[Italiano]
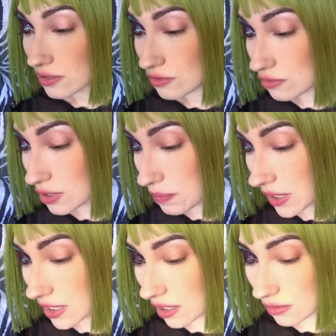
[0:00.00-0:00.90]
giusto
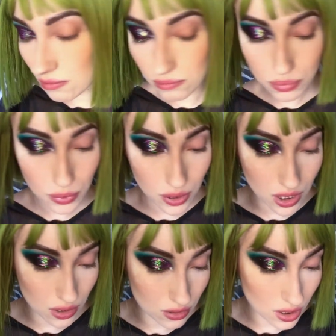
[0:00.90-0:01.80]
per dare un
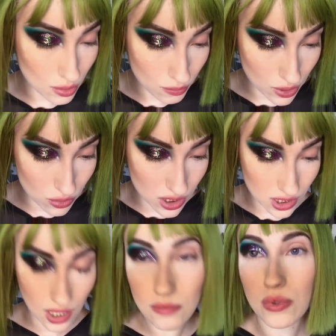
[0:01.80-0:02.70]
pochino di
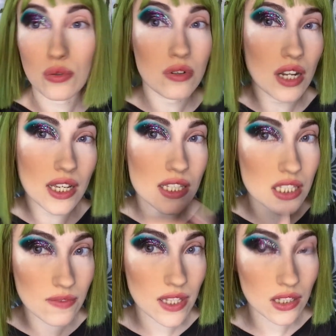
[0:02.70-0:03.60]
luminosità in più, non è che
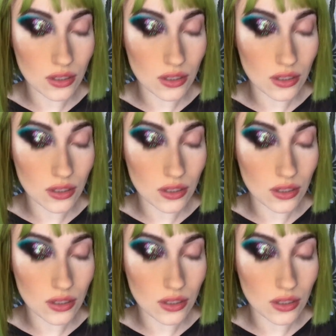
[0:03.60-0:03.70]
si veda